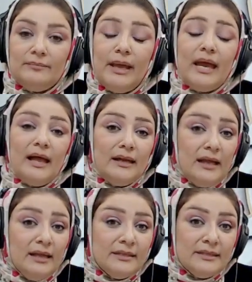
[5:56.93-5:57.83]

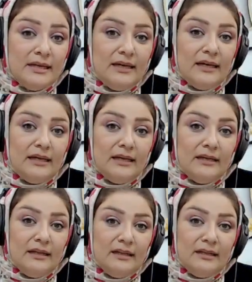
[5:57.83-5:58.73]
بيانات
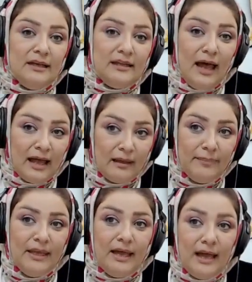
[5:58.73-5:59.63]

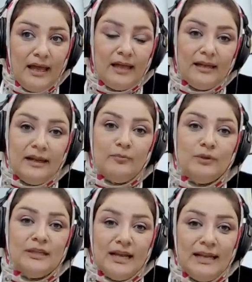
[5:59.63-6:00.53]
ناخبيها
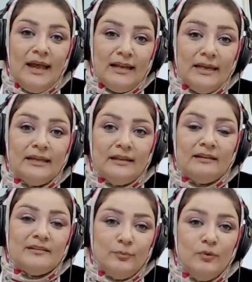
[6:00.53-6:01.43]
اللي
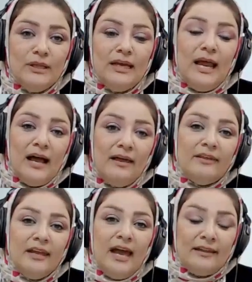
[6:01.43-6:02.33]
ينتسبون إلى
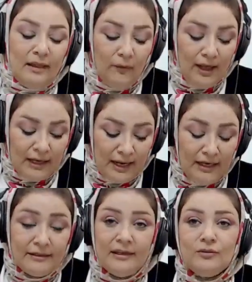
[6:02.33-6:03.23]
هذه الدوائر
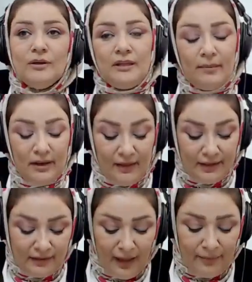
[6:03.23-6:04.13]
التي تعتبر
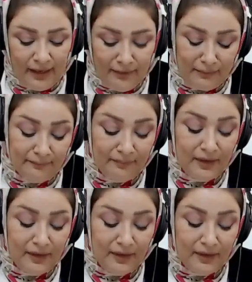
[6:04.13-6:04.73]
ذات طابع أمني